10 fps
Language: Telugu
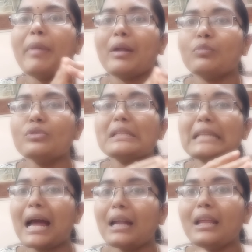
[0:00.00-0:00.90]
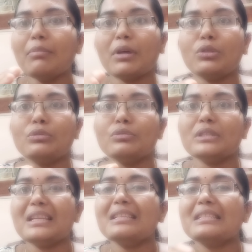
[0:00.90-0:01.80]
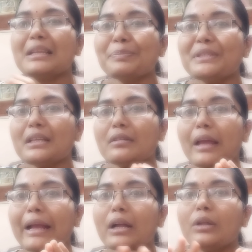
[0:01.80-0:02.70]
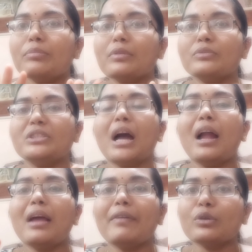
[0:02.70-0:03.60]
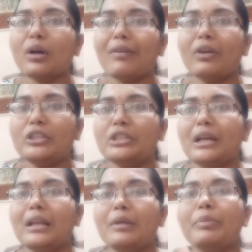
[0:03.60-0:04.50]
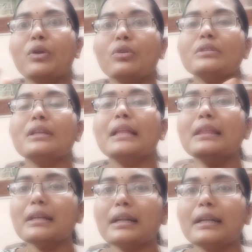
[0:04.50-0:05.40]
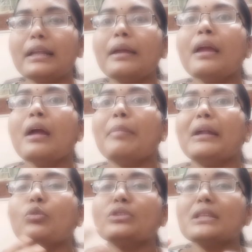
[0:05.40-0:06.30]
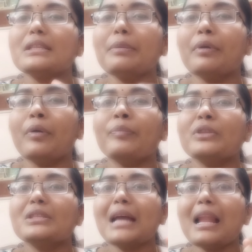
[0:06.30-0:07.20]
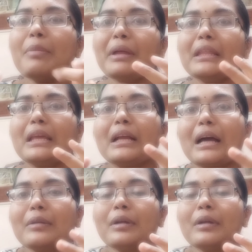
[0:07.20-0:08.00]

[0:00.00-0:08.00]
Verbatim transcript: మనము స్టార్టింగ్ మంత్ నుంచి స్టెప్స్ ఎక్కడం చాలా వరకు అవాయిడ్ చేయాలి బికాజ్ ఎందుకంటే మనకు వచ్చేసి um, చాలా మందికి